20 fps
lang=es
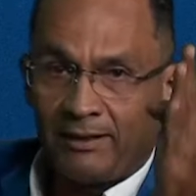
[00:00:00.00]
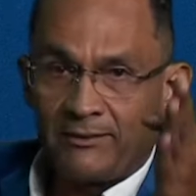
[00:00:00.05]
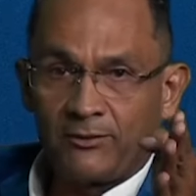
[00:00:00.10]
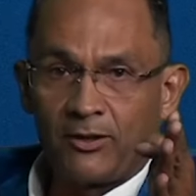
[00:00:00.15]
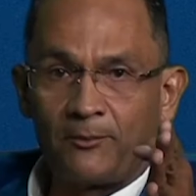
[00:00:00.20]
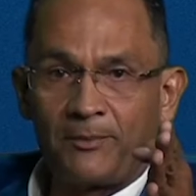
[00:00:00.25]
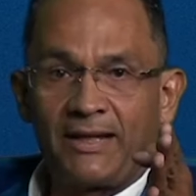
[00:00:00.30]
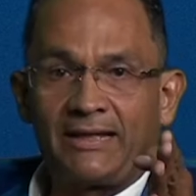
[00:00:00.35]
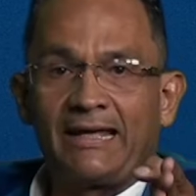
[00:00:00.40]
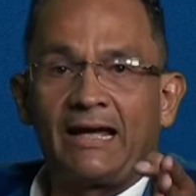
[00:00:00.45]

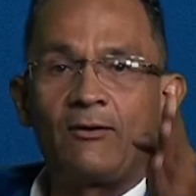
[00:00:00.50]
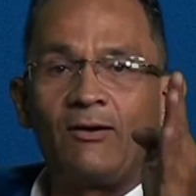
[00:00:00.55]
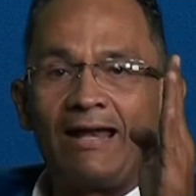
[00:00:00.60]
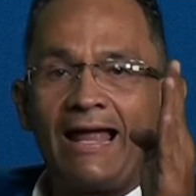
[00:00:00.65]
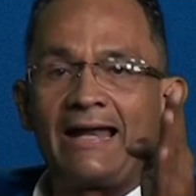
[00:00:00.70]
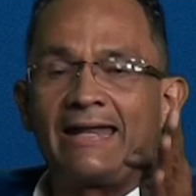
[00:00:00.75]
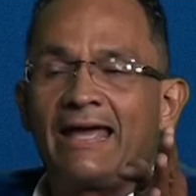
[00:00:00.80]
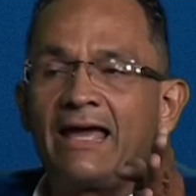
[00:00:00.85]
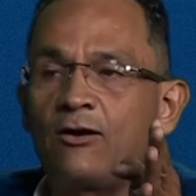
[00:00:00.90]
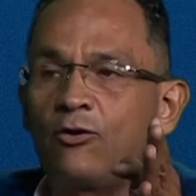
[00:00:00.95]

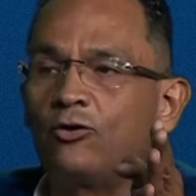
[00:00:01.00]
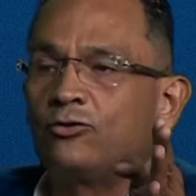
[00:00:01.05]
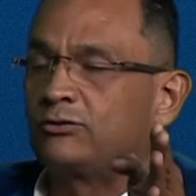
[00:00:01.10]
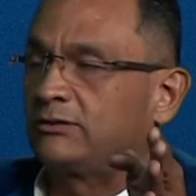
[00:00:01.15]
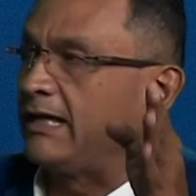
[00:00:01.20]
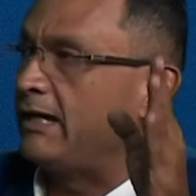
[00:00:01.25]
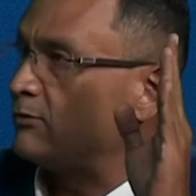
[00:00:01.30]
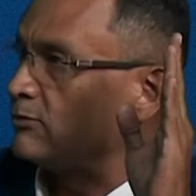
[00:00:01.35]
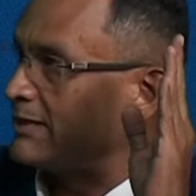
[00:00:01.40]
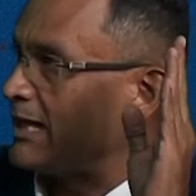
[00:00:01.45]

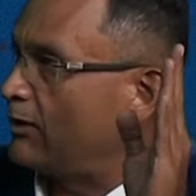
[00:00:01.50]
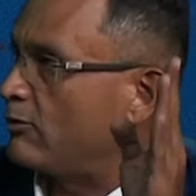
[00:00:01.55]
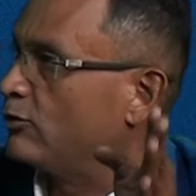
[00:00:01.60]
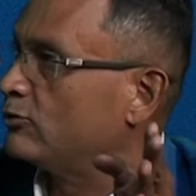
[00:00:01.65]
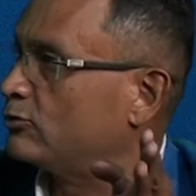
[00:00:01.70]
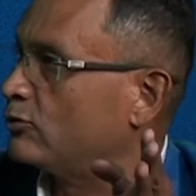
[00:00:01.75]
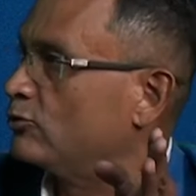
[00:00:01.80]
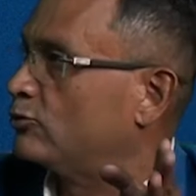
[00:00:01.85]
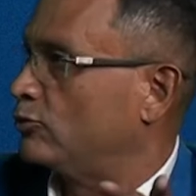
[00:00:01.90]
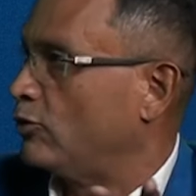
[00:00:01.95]
tengo una
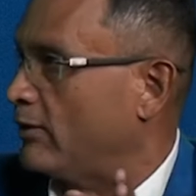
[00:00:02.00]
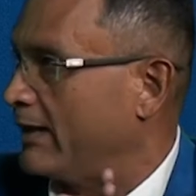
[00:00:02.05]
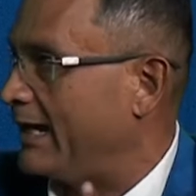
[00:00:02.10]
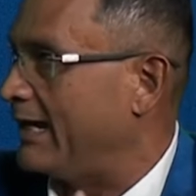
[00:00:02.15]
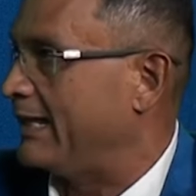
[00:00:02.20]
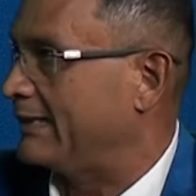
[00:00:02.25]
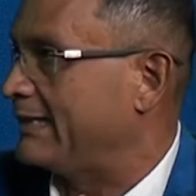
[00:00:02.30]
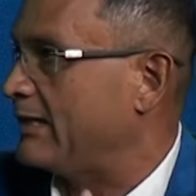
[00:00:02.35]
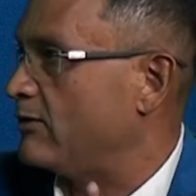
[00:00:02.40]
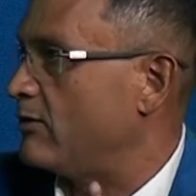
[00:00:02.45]
constructora,
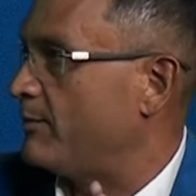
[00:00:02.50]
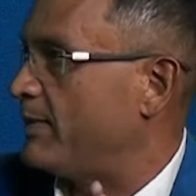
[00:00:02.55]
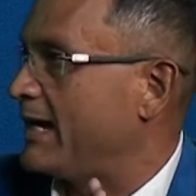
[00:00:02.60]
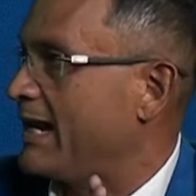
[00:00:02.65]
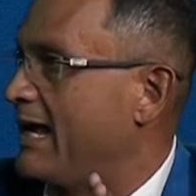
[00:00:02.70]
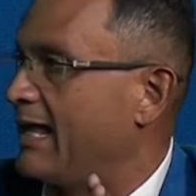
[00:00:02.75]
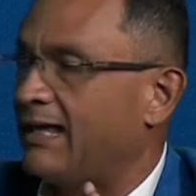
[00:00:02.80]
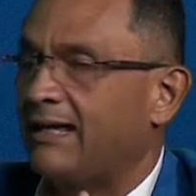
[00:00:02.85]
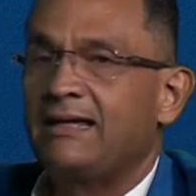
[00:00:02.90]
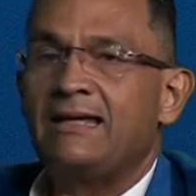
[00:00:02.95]
la tengo
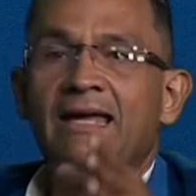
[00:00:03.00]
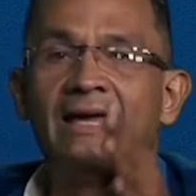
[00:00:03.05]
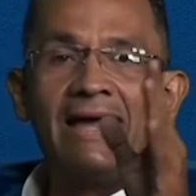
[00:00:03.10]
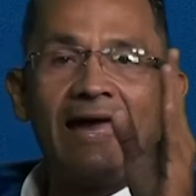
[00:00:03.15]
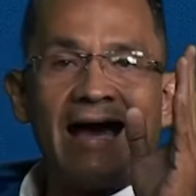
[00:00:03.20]
parada,